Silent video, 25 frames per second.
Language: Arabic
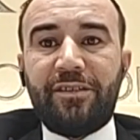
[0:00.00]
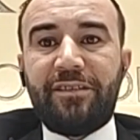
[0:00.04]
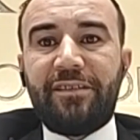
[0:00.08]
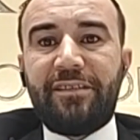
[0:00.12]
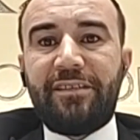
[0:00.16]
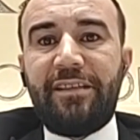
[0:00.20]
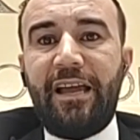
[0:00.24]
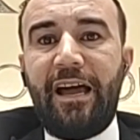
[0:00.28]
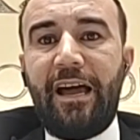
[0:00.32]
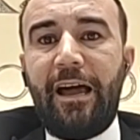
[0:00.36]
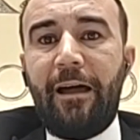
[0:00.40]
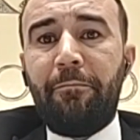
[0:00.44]

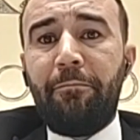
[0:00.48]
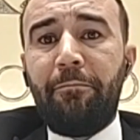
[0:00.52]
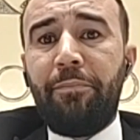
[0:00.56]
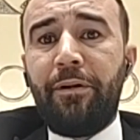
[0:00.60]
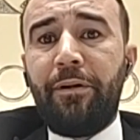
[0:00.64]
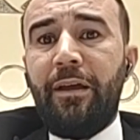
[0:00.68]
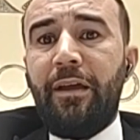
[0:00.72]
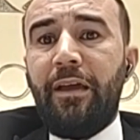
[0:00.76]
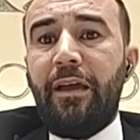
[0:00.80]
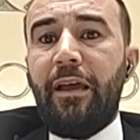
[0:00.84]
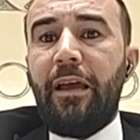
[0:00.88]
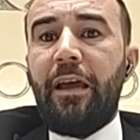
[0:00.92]
الذهب
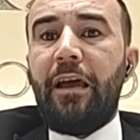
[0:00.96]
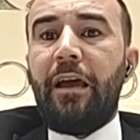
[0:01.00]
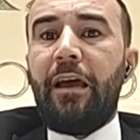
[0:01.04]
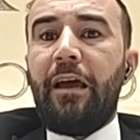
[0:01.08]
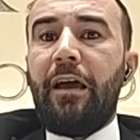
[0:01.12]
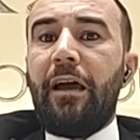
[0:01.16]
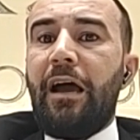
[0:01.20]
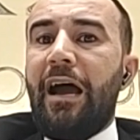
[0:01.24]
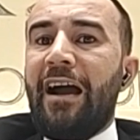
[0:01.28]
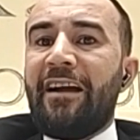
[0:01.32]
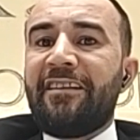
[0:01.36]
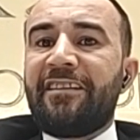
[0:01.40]
آه،
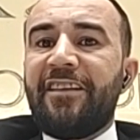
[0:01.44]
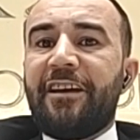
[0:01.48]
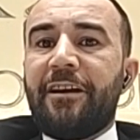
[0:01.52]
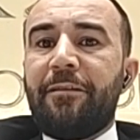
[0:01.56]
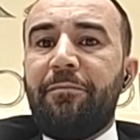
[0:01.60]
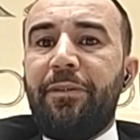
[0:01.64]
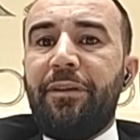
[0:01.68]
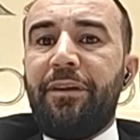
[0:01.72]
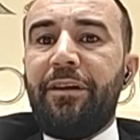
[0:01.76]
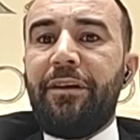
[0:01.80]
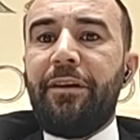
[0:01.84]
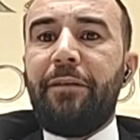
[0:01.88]
اكثر
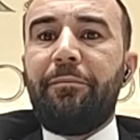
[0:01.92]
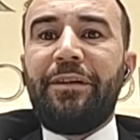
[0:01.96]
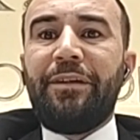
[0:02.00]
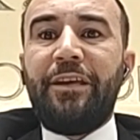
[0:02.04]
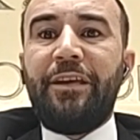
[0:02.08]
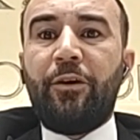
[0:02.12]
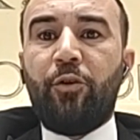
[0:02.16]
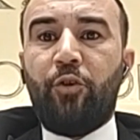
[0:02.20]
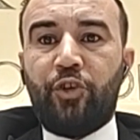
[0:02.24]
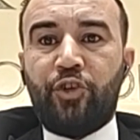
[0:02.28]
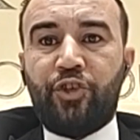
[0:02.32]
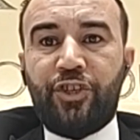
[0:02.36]
من
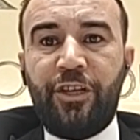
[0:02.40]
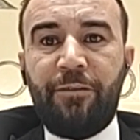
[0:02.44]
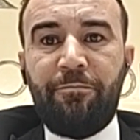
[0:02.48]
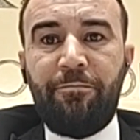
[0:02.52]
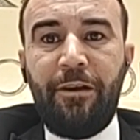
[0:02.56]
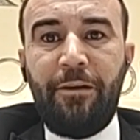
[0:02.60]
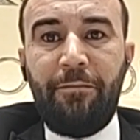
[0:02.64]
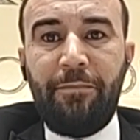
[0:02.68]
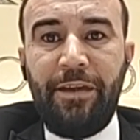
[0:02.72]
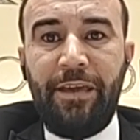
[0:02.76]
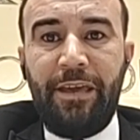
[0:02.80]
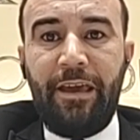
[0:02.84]

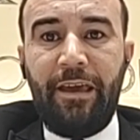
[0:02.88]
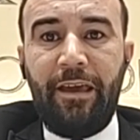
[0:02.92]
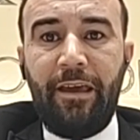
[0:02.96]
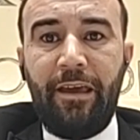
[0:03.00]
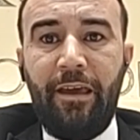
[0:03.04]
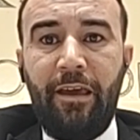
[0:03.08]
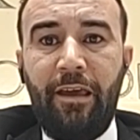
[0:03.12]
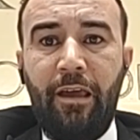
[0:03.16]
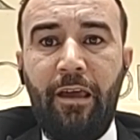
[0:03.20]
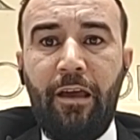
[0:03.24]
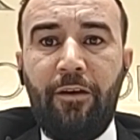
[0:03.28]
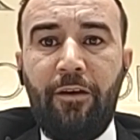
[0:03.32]
120%
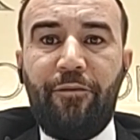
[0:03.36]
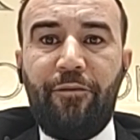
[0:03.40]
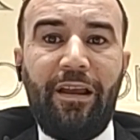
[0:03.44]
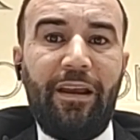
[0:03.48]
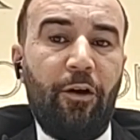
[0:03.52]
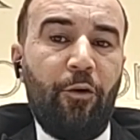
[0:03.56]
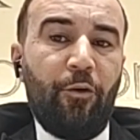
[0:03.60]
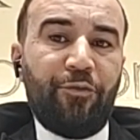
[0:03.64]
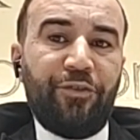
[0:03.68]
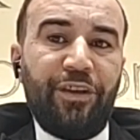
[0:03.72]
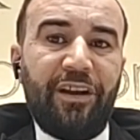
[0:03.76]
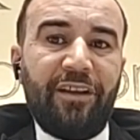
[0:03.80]
فلو
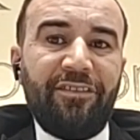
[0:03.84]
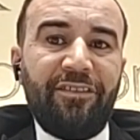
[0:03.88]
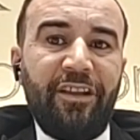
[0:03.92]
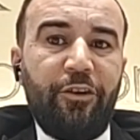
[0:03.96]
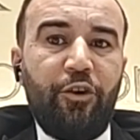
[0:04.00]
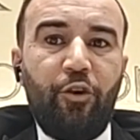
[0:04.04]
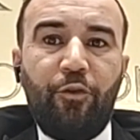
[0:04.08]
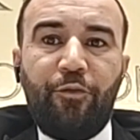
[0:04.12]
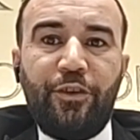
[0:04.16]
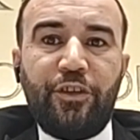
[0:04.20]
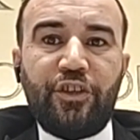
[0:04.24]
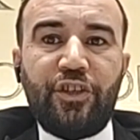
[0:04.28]
افترضنا
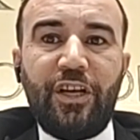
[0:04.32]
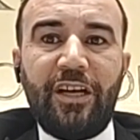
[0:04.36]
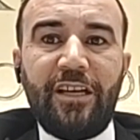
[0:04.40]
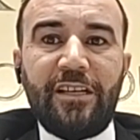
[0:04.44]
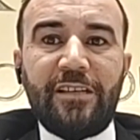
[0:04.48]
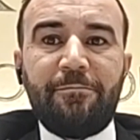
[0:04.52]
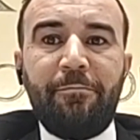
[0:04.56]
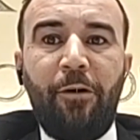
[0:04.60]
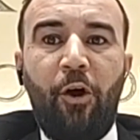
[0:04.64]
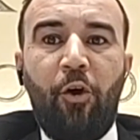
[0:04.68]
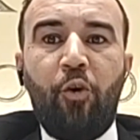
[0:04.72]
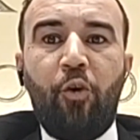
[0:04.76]
انه في
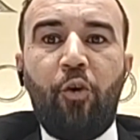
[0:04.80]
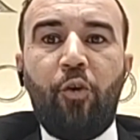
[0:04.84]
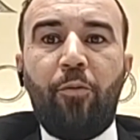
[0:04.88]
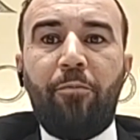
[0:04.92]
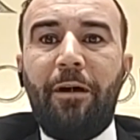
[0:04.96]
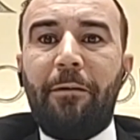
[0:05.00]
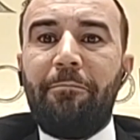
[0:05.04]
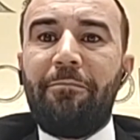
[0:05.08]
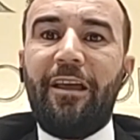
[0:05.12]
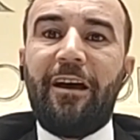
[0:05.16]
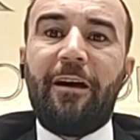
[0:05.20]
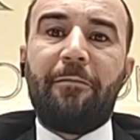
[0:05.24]
شخص معه
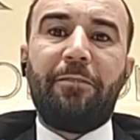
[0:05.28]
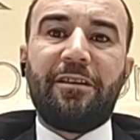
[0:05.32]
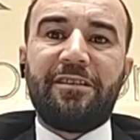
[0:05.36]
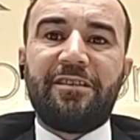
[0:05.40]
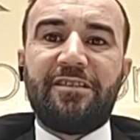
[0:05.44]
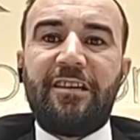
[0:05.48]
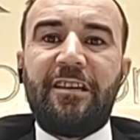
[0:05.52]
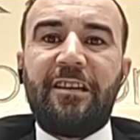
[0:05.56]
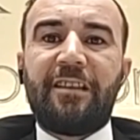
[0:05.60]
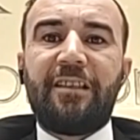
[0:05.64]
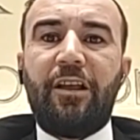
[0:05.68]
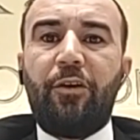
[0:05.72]
مبلغ
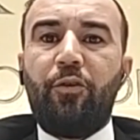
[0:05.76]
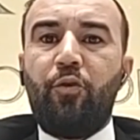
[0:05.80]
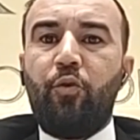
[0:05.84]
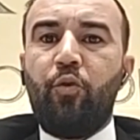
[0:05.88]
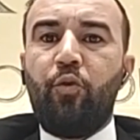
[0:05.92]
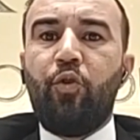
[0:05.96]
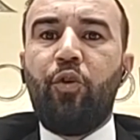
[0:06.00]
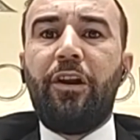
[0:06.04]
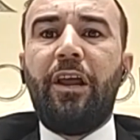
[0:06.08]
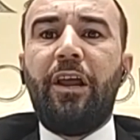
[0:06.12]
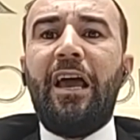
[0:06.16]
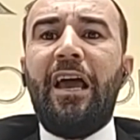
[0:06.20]
بسيط
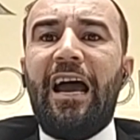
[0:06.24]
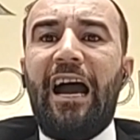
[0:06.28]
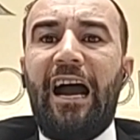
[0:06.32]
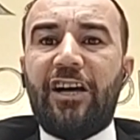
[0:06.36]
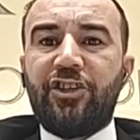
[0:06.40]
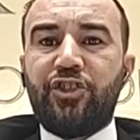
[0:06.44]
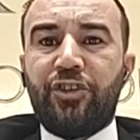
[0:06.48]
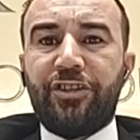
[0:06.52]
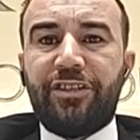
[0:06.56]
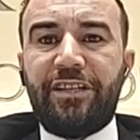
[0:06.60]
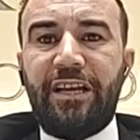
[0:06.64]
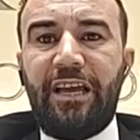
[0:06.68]
لنقول
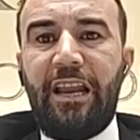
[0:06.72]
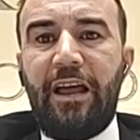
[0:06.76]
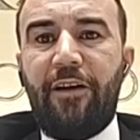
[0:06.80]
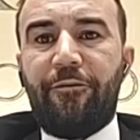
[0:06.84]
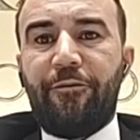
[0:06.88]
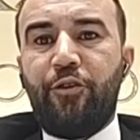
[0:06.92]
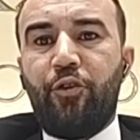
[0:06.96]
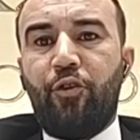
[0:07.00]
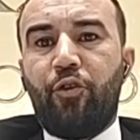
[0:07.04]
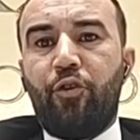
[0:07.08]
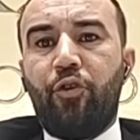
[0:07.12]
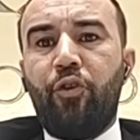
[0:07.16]
10000
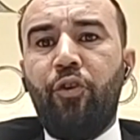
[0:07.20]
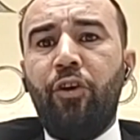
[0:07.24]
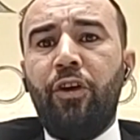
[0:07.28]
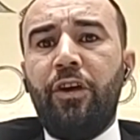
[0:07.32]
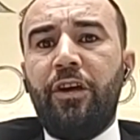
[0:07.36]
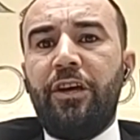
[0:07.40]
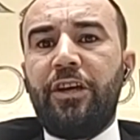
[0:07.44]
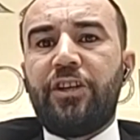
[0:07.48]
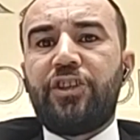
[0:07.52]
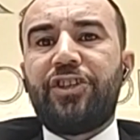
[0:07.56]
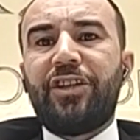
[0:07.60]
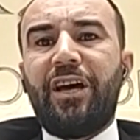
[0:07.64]
يورو
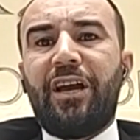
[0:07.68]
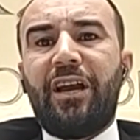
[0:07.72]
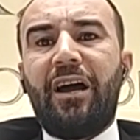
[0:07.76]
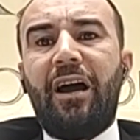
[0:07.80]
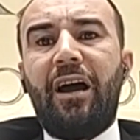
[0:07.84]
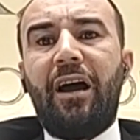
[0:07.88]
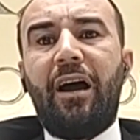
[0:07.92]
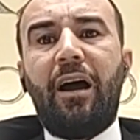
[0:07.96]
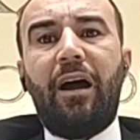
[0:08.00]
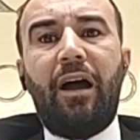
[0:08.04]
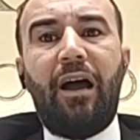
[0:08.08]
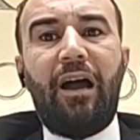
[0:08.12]

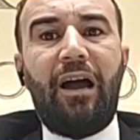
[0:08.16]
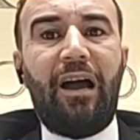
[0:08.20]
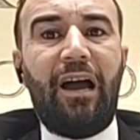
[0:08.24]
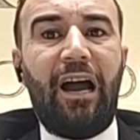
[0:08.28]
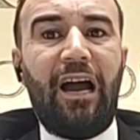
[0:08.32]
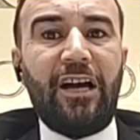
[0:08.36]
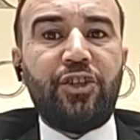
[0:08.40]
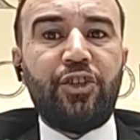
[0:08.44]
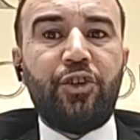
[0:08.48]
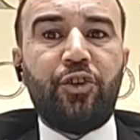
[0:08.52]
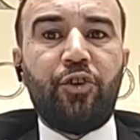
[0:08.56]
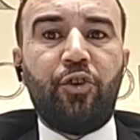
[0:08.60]
اشترى
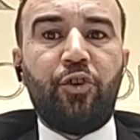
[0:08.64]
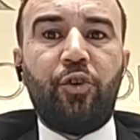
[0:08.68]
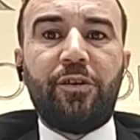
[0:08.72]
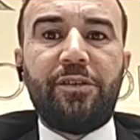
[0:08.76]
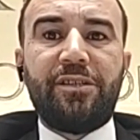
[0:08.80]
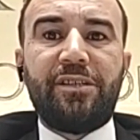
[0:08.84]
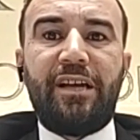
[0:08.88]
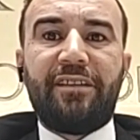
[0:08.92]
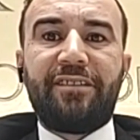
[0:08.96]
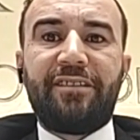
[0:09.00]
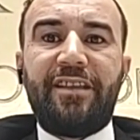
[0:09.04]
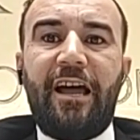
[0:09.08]
10 آه،
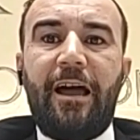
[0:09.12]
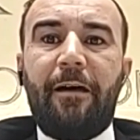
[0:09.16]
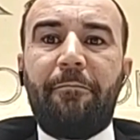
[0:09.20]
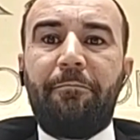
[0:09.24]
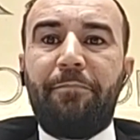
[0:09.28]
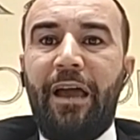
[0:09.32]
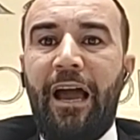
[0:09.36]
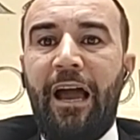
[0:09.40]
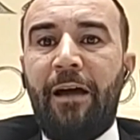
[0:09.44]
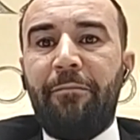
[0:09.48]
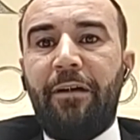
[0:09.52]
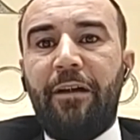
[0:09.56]
اونصات ذهب
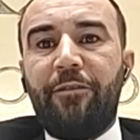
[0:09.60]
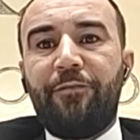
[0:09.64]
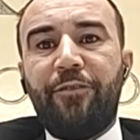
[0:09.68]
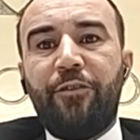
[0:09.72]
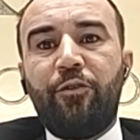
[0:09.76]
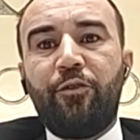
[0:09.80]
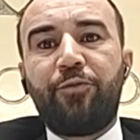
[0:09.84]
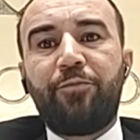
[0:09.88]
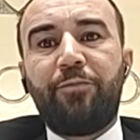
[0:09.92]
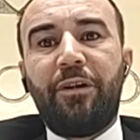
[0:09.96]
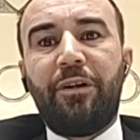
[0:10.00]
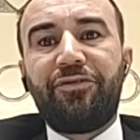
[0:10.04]
بعام
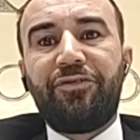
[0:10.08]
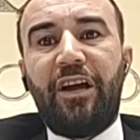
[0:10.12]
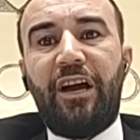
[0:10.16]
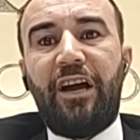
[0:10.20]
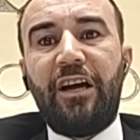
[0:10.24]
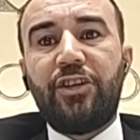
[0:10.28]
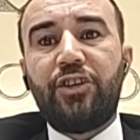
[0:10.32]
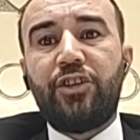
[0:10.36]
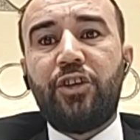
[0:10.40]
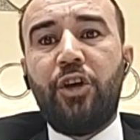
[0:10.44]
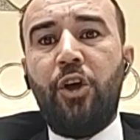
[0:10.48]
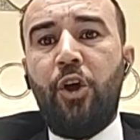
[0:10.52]

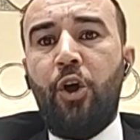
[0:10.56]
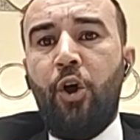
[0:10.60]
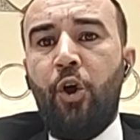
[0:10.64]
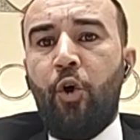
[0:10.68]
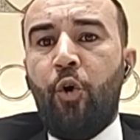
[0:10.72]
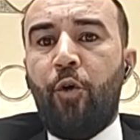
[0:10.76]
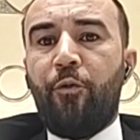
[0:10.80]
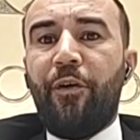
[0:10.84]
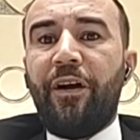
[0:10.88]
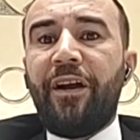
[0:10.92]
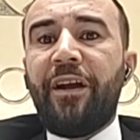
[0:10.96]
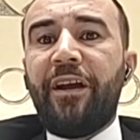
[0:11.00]
2018
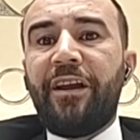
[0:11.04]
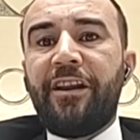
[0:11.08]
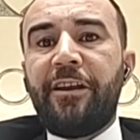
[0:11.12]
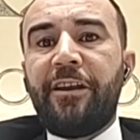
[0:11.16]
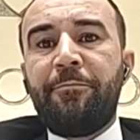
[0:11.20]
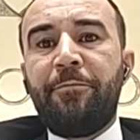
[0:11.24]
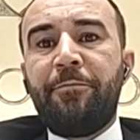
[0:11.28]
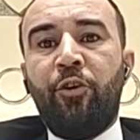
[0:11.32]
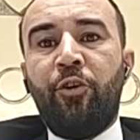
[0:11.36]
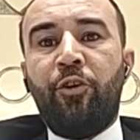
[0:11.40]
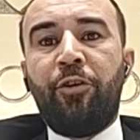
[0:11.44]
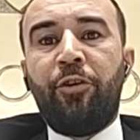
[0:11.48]
وفكر
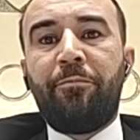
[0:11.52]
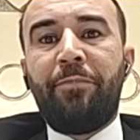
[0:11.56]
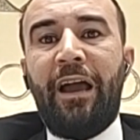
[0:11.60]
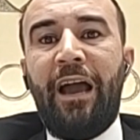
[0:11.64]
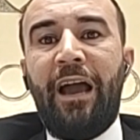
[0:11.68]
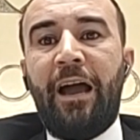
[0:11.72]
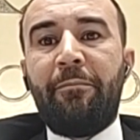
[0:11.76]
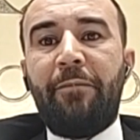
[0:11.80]
يبيعهم بعام